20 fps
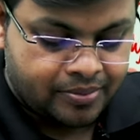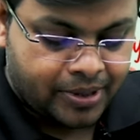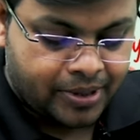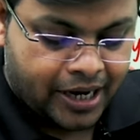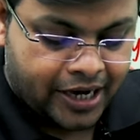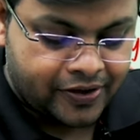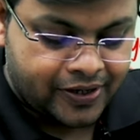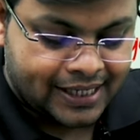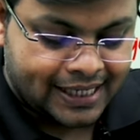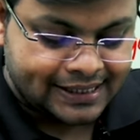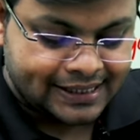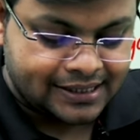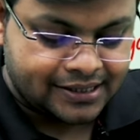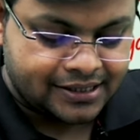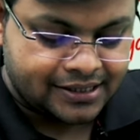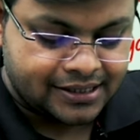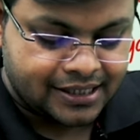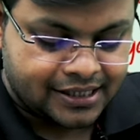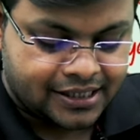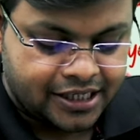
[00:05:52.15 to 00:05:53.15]
पायरिक
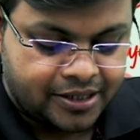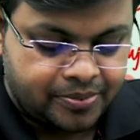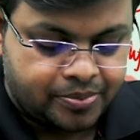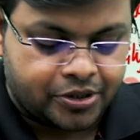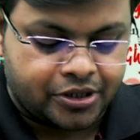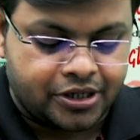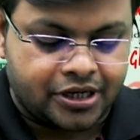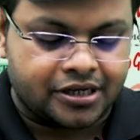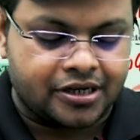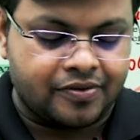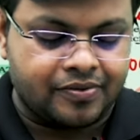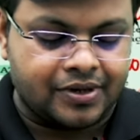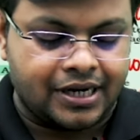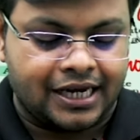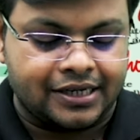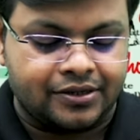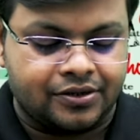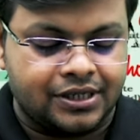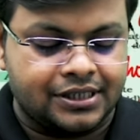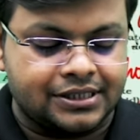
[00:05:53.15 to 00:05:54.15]
एसिड इज़ अ की प्रोडक्ट ऑफ
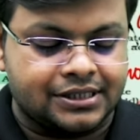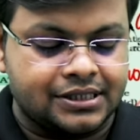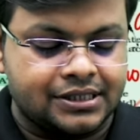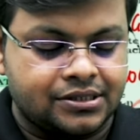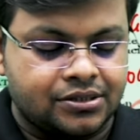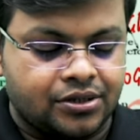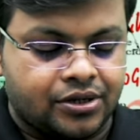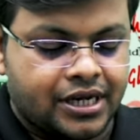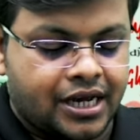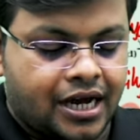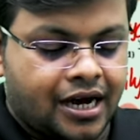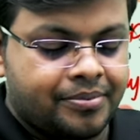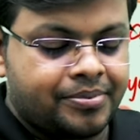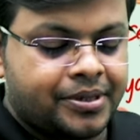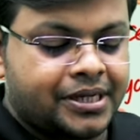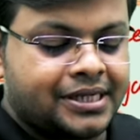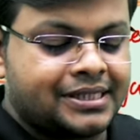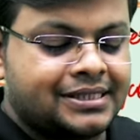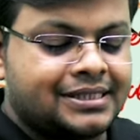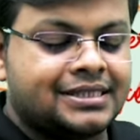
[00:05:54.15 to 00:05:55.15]
ग्लाइकोलिसिस और यहाँ
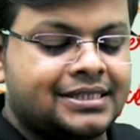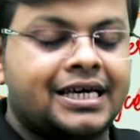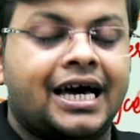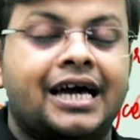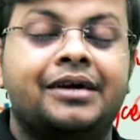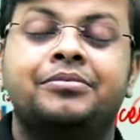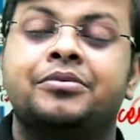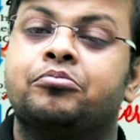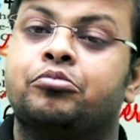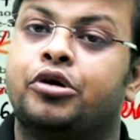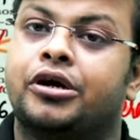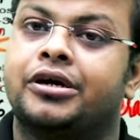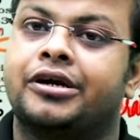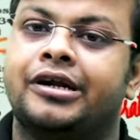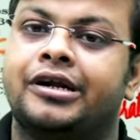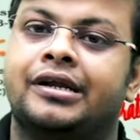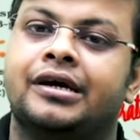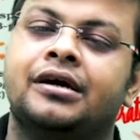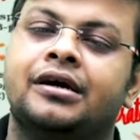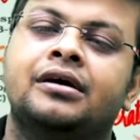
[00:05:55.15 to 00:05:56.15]
पे एंजाइम
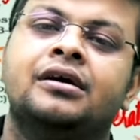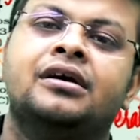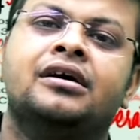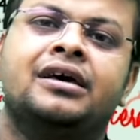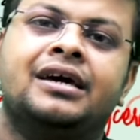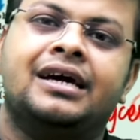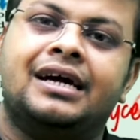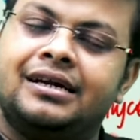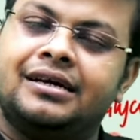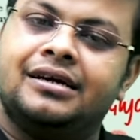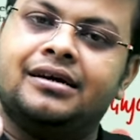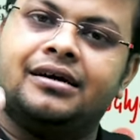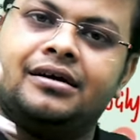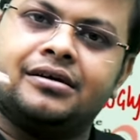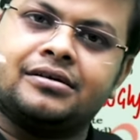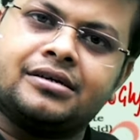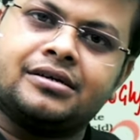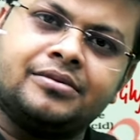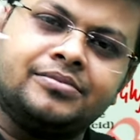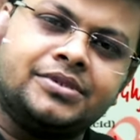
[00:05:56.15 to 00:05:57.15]
इंपॉर्टेंट है
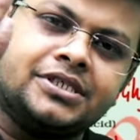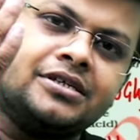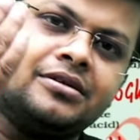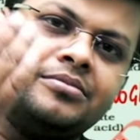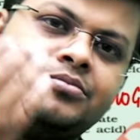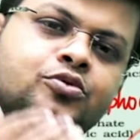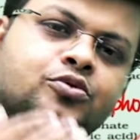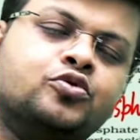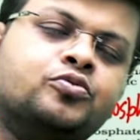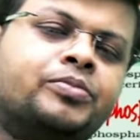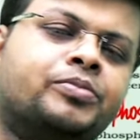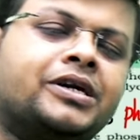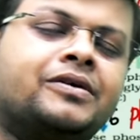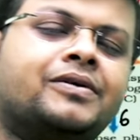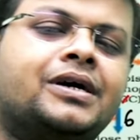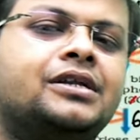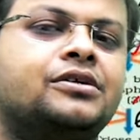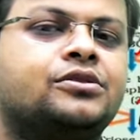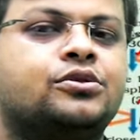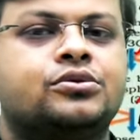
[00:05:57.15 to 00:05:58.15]
Uh, कम से कम ऊपर
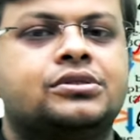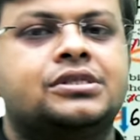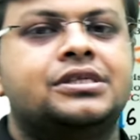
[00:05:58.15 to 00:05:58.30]
वाले दो